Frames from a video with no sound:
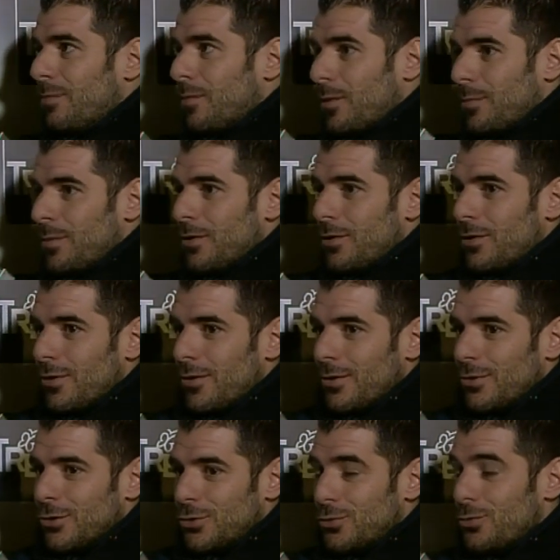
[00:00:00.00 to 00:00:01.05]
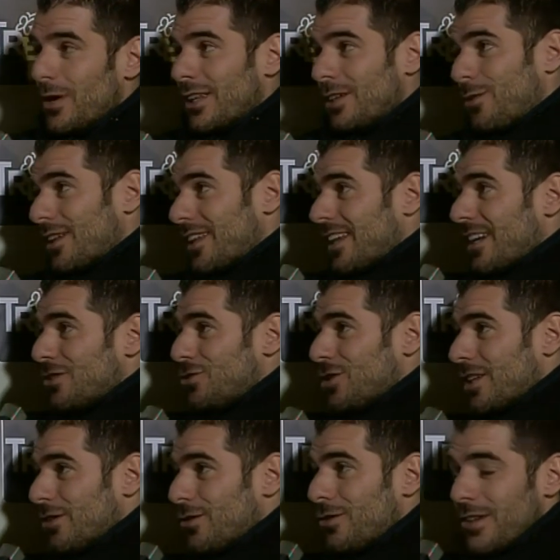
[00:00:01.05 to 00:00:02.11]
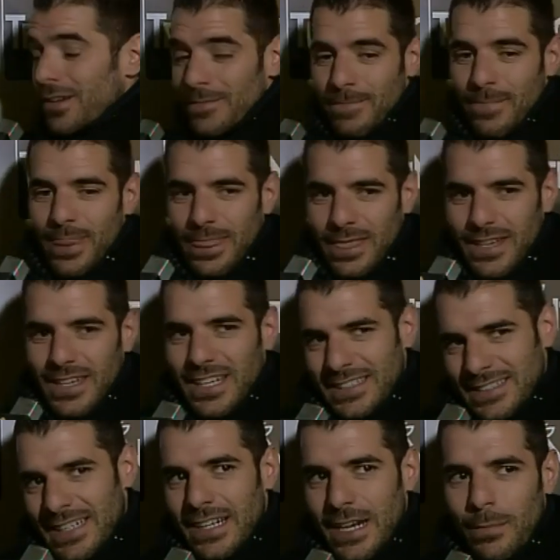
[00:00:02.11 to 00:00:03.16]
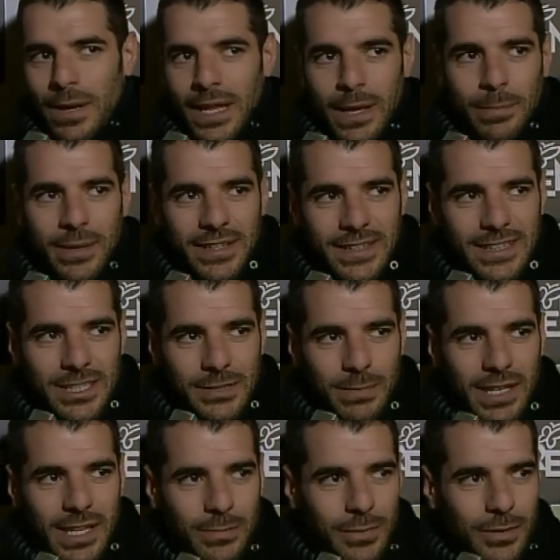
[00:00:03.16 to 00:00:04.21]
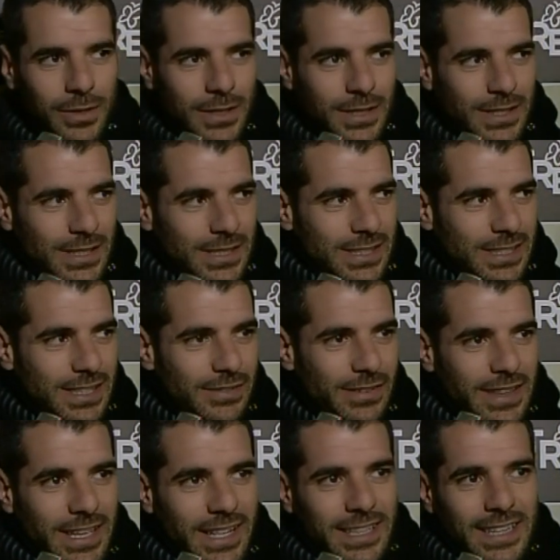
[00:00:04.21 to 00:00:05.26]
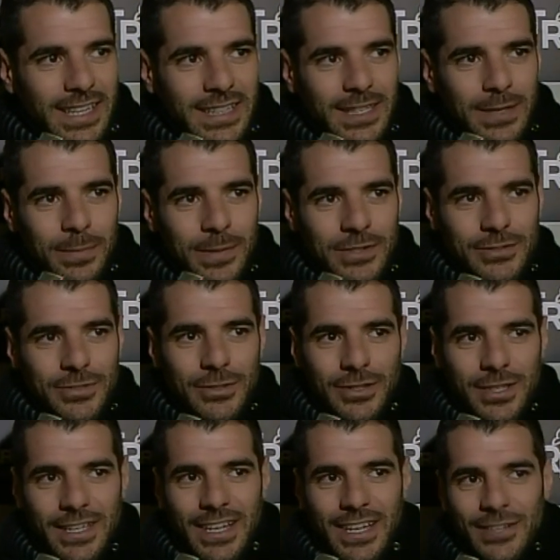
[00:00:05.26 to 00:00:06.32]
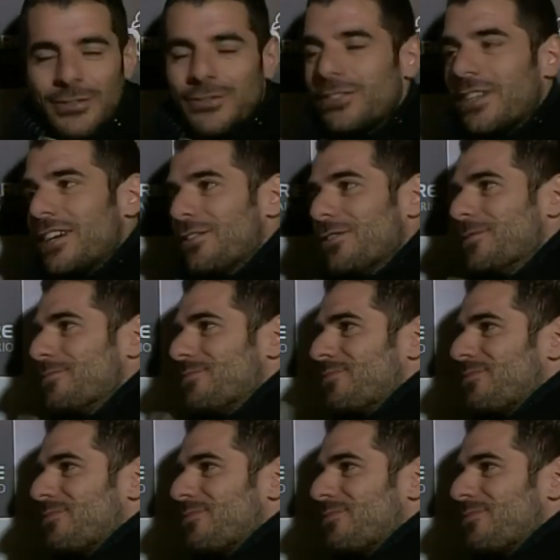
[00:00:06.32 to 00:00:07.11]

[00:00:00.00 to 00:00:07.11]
proprio sua di quando era giocatore e sarà una bella partita speriamo di vedere tante persone allo stadio